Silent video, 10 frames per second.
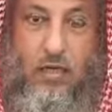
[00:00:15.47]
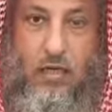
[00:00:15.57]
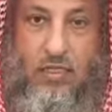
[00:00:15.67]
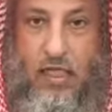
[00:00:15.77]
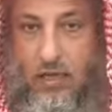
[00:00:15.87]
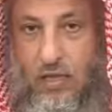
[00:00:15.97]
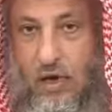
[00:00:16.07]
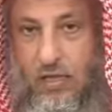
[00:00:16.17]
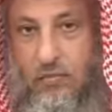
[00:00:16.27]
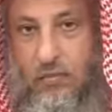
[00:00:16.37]
أثناء
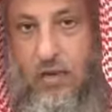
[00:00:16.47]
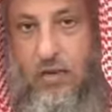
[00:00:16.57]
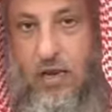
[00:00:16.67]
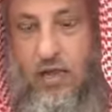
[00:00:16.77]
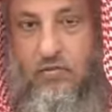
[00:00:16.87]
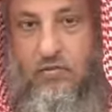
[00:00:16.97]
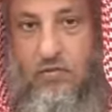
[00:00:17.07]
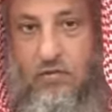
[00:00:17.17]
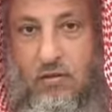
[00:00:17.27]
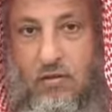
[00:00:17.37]
قراءتهم على
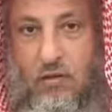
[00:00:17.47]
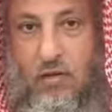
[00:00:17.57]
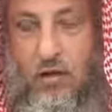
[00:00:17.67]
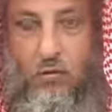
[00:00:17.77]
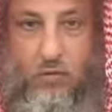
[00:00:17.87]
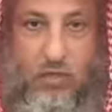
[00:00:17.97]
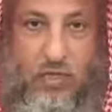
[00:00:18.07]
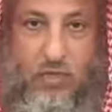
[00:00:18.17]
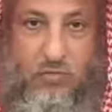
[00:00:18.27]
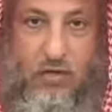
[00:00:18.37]
الناس أو
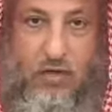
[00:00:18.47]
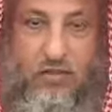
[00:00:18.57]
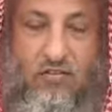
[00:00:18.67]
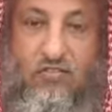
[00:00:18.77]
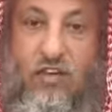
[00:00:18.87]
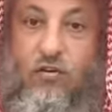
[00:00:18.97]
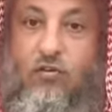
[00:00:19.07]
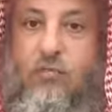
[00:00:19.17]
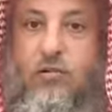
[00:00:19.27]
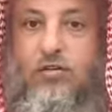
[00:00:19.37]
رقيتهم للناس
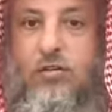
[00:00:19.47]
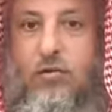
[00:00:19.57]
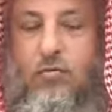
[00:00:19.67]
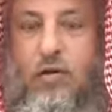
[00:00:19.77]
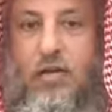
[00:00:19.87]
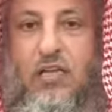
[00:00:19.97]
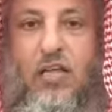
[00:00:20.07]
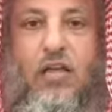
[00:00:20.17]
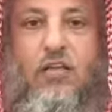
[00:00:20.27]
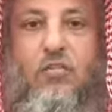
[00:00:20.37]
يستعينون بالجن وأحيانا
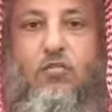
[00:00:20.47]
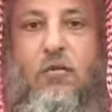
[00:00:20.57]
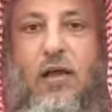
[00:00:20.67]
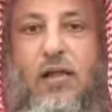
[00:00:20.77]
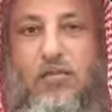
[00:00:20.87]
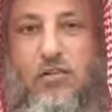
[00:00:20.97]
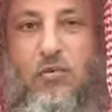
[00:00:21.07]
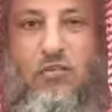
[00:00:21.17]
يتحدثون مع الجن